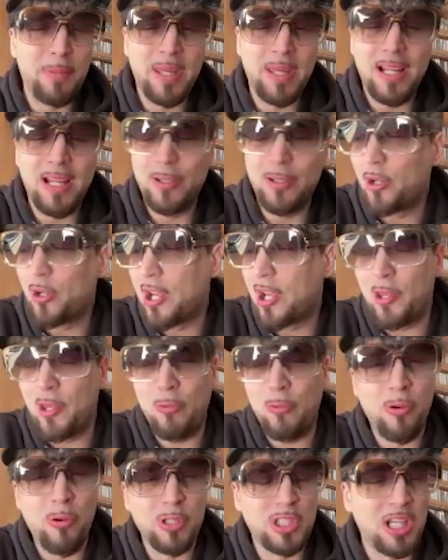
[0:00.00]
mí ir a tocar de
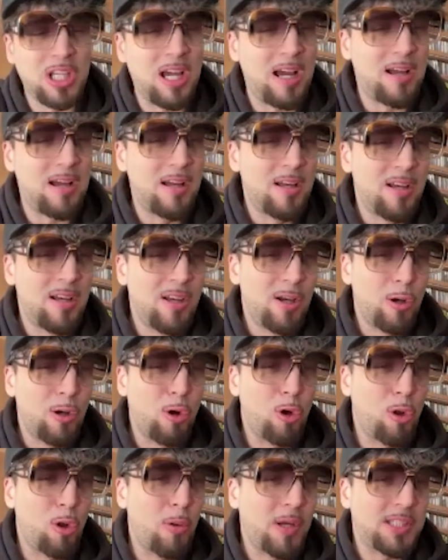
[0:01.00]
nuevo ya.
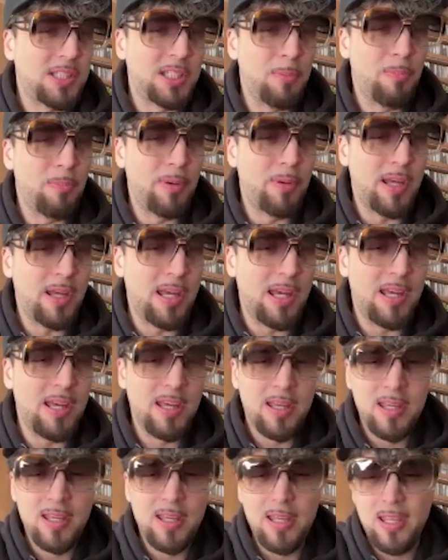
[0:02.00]
Córdoba siempre
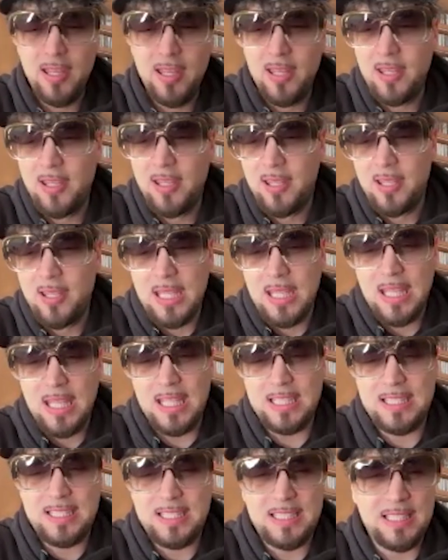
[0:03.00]

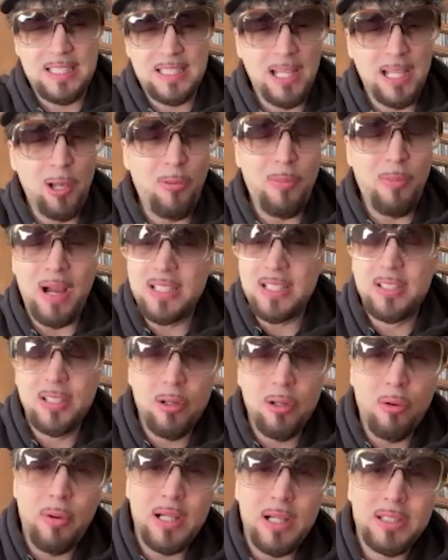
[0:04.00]
es lo más,
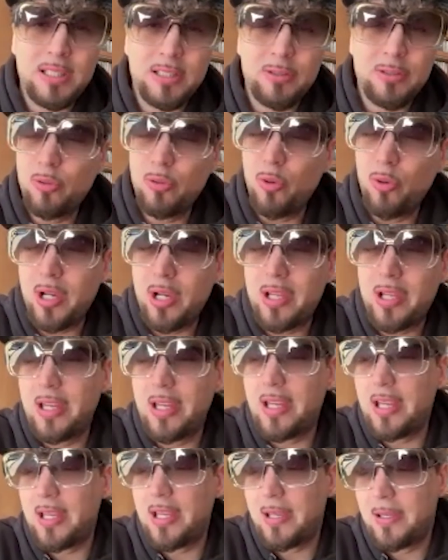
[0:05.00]
es lo más, es un lugar
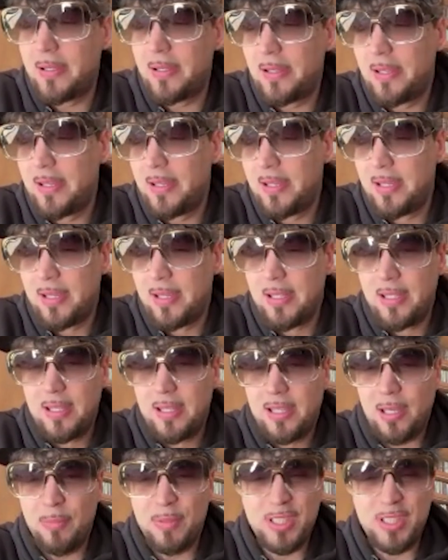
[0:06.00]
que,
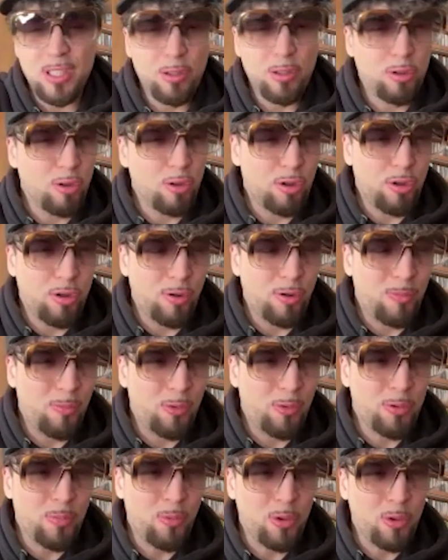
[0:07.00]
me siento
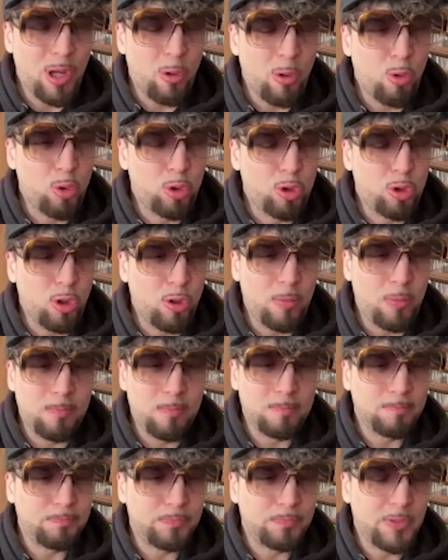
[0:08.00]
muy, muy a gusto.
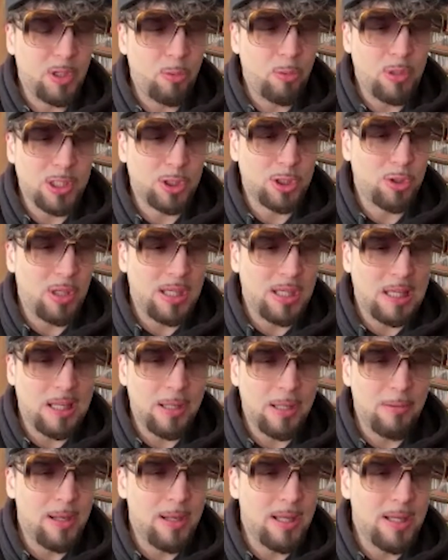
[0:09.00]
Es una ciudad
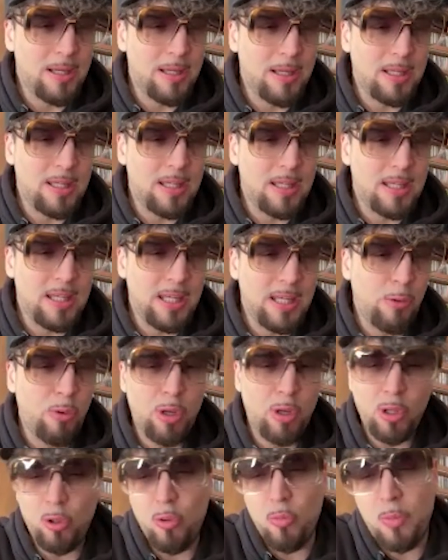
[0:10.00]
increíble y,
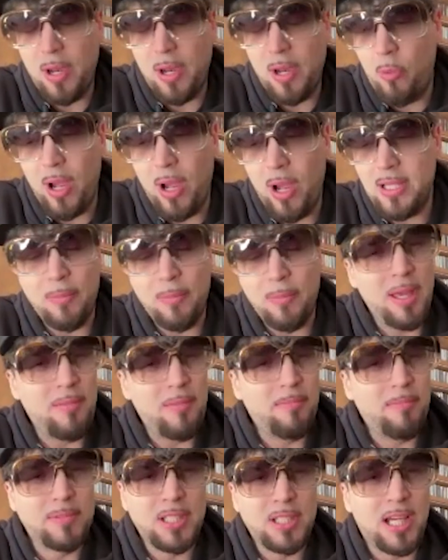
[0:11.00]
bueno, el Club Paraguay
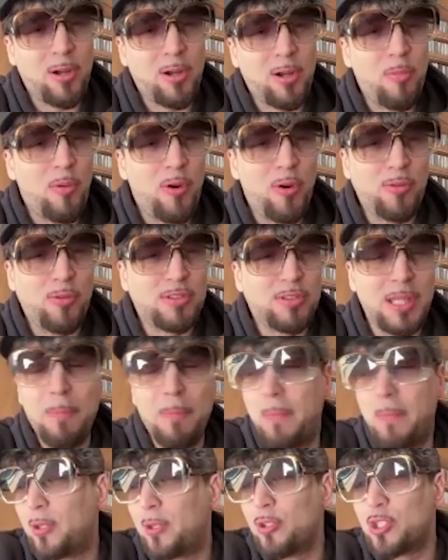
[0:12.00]
también. O sea, es como
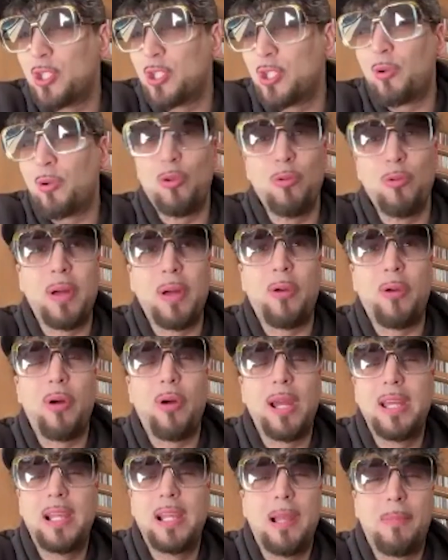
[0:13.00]
siempre estoy yendo al Club
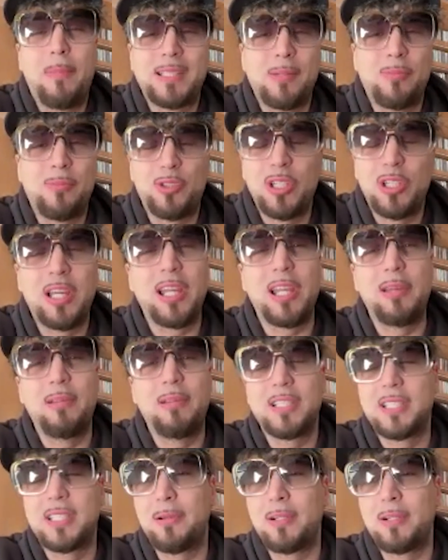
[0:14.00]
Paraguay y la pasamos
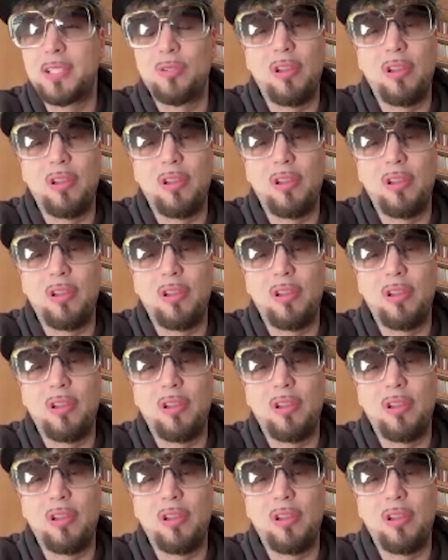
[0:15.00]
increíble, así que va a